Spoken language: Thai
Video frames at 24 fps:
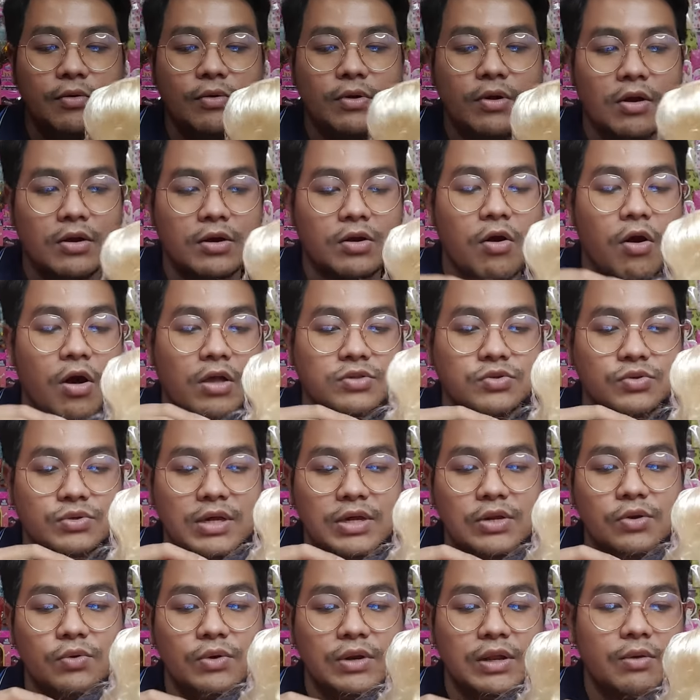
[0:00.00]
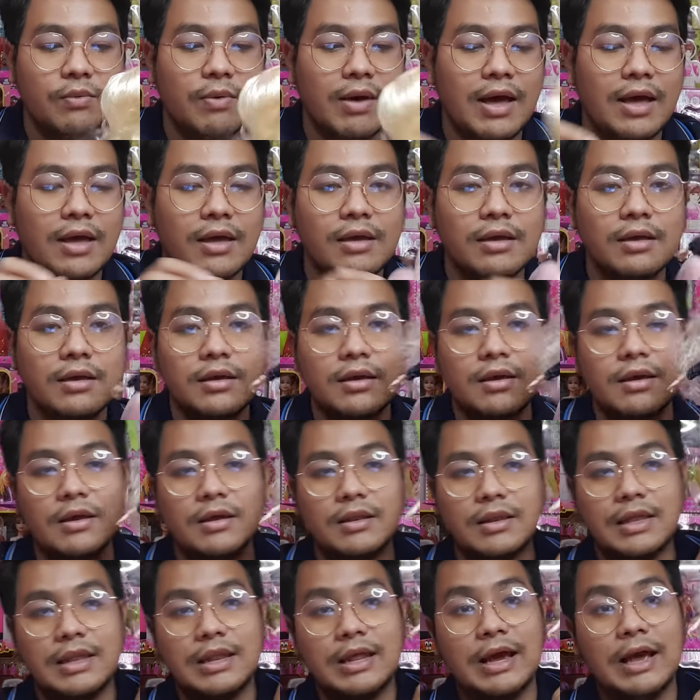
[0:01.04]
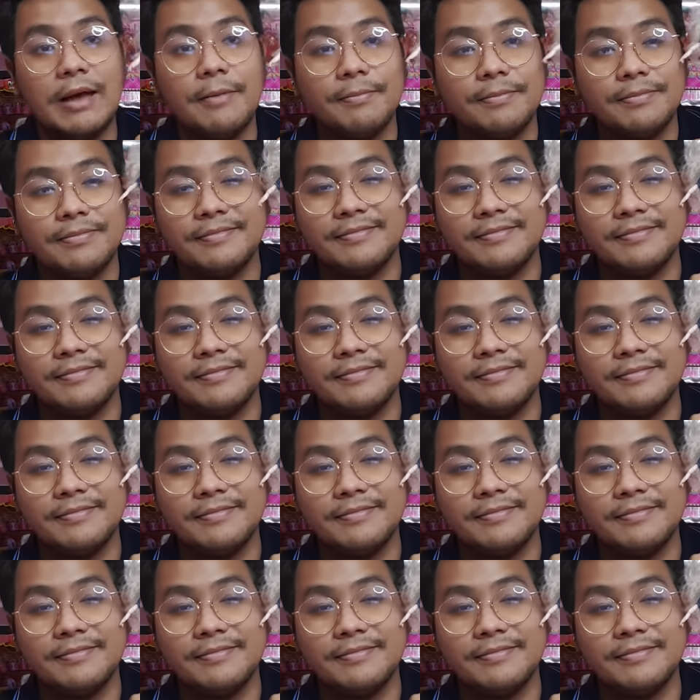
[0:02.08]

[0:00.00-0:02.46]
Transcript: ดุกลองถอดชุดให้ดูดีกว่า นี่นะครับ